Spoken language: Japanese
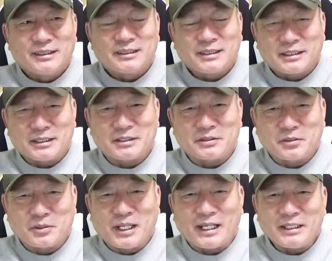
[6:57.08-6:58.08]
ただそ
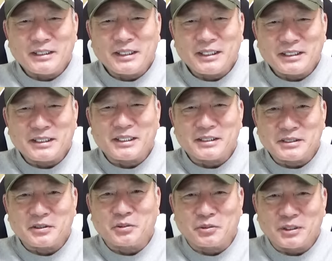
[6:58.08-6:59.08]
の相手に対し
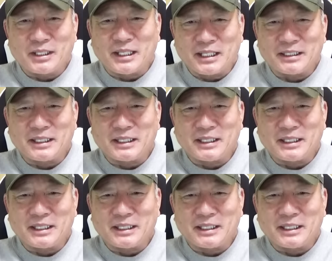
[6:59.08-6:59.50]
て今度は投げ